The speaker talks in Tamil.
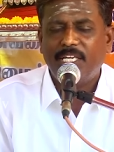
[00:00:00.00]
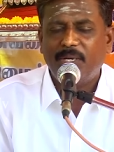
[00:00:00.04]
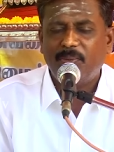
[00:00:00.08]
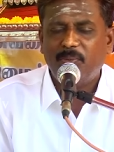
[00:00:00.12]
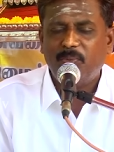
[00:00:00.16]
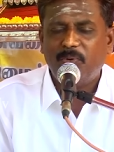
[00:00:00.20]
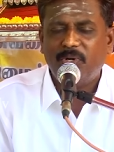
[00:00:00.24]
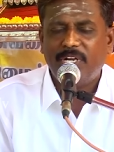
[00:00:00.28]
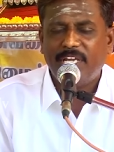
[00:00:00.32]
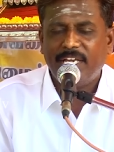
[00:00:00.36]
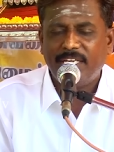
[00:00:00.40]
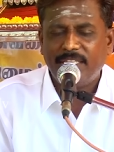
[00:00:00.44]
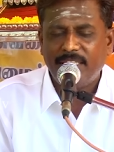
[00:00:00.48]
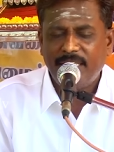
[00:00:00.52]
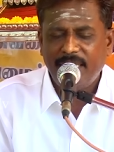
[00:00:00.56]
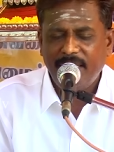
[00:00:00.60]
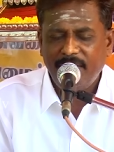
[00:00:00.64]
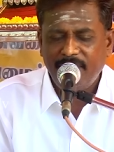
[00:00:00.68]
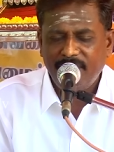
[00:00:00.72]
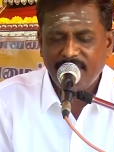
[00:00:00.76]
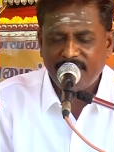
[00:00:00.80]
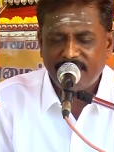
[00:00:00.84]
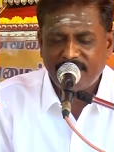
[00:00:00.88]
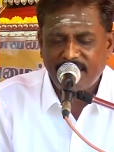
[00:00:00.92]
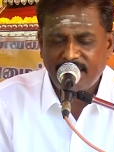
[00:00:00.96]
எம்முடைய
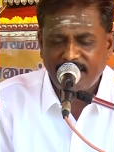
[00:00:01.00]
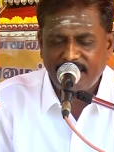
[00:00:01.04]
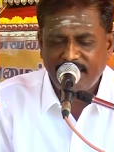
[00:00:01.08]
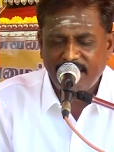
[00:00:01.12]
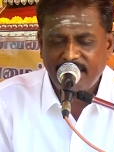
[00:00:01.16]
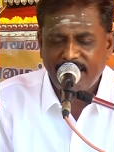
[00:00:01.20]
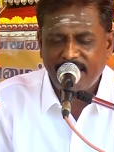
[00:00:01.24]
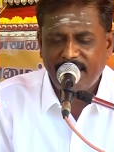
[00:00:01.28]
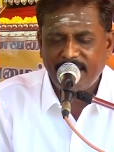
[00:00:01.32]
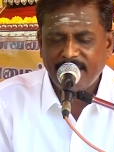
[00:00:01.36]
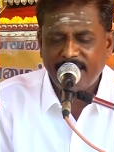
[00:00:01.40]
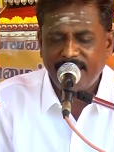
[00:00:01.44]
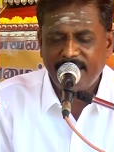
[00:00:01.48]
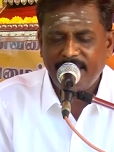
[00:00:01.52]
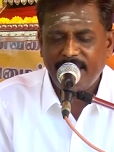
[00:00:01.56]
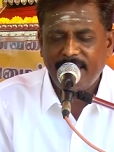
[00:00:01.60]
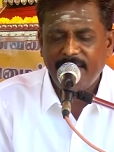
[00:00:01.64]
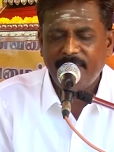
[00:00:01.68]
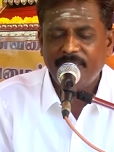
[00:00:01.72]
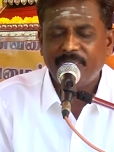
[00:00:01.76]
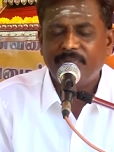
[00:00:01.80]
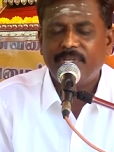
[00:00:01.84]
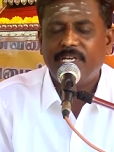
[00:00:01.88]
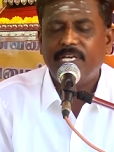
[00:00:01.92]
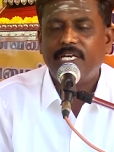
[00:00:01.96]
தெய்வ தந்தையாகிய
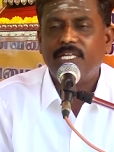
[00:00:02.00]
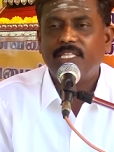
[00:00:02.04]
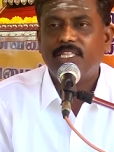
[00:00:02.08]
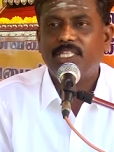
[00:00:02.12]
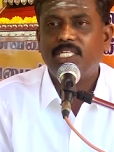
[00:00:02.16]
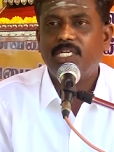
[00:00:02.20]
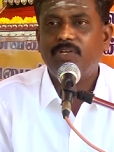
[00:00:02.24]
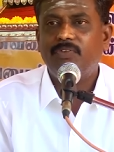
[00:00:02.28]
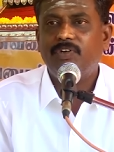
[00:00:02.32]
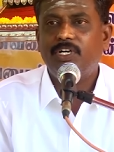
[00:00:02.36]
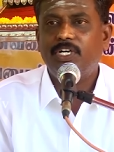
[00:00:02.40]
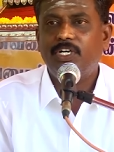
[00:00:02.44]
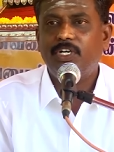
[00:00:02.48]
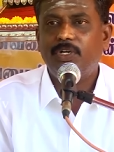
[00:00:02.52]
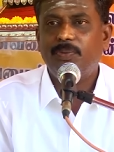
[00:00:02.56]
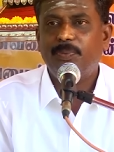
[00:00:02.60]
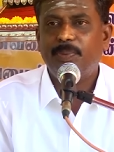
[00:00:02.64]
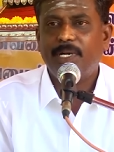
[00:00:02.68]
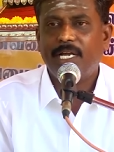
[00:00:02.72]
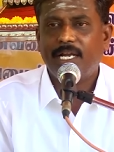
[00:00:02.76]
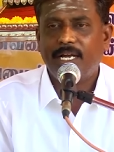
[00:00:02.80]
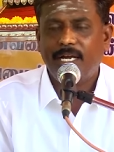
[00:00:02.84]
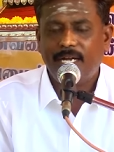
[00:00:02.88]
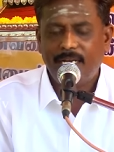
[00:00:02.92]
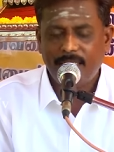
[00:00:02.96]

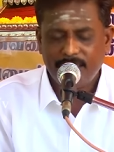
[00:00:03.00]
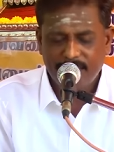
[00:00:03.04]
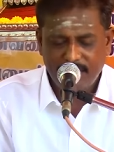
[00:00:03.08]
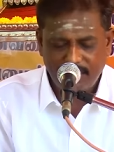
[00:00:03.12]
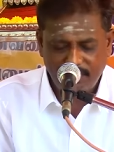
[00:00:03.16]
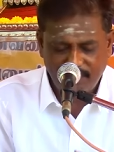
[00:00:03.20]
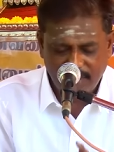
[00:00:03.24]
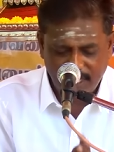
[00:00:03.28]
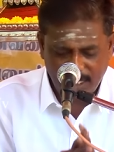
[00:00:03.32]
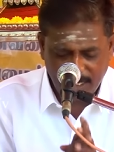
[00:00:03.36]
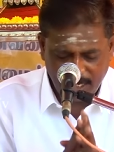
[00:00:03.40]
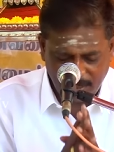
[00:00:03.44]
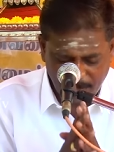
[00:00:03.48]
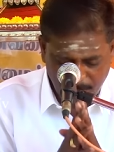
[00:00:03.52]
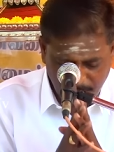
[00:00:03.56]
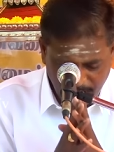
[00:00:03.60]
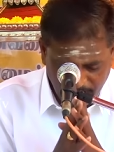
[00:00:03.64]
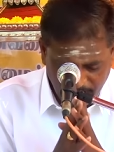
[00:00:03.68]
திருவருட்பிரகாச வள்ளல்